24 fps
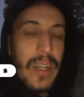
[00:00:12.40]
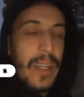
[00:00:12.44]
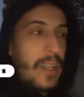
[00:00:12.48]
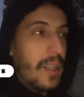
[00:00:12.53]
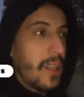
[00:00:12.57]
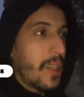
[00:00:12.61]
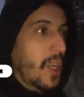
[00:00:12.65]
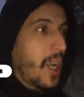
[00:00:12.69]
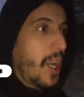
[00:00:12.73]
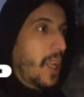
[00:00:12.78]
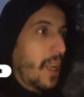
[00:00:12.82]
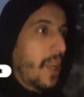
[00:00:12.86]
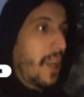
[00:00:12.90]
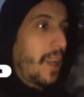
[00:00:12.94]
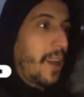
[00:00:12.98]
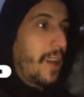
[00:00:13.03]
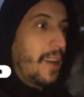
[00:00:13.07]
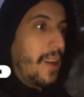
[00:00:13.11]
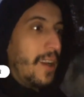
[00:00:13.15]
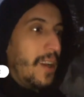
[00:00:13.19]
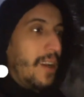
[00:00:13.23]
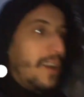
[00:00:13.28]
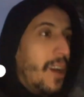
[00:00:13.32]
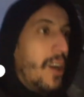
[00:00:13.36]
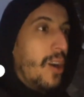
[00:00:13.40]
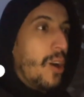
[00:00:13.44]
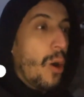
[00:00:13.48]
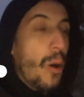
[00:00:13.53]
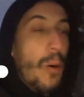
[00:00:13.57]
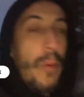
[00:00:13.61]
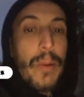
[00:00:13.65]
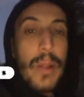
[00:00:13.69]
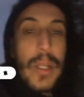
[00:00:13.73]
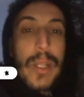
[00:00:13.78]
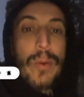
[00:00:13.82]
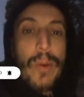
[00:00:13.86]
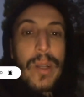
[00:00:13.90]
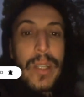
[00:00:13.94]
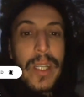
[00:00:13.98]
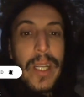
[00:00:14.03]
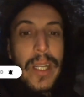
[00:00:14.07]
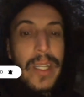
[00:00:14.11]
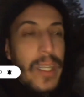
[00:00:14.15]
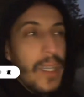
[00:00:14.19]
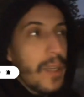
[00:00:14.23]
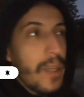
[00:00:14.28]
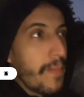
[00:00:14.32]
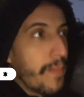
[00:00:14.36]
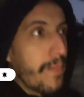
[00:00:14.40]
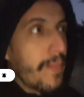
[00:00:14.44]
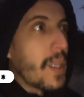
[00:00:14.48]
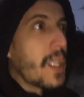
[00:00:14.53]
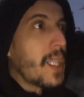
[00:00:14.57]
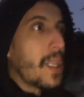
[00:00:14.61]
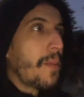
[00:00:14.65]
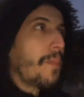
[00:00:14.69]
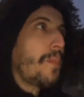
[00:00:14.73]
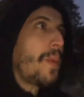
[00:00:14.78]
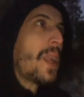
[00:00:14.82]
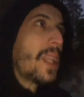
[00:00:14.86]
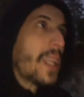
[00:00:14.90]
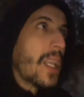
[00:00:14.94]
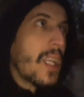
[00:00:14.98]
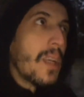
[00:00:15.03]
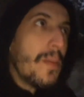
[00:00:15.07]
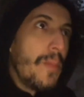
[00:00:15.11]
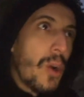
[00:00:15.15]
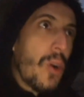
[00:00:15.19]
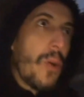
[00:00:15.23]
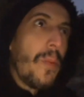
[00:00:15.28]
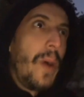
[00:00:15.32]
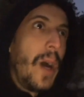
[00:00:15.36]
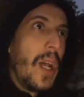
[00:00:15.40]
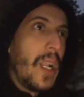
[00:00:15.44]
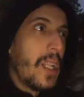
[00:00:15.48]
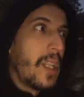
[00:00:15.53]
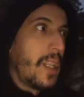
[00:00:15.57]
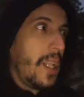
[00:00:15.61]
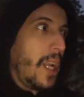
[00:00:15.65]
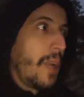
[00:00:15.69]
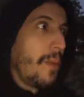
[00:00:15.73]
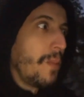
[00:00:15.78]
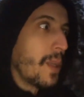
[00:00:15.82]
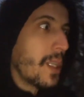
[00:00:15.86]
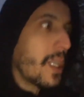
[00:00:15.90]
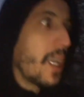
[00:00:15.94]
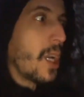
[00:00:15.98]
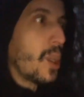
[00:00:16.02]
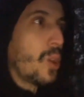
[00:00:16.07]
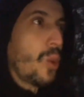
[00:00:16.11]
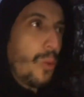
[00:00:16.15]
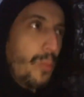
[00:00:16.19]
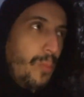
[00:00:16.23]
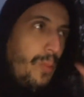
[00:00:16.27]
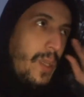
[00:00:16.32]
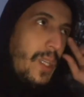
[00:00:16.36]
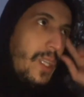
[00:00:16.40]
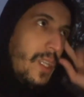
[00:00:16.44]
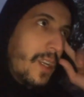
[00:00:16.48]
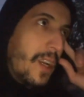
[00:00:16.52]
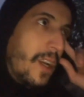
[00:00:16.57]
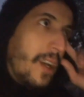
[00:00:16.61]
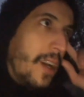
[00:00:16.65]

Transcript: ان شاء الله وبنفس الوقت يعني بغيت نبارطاجي معكم بحال هاد اللعيبات هادو باش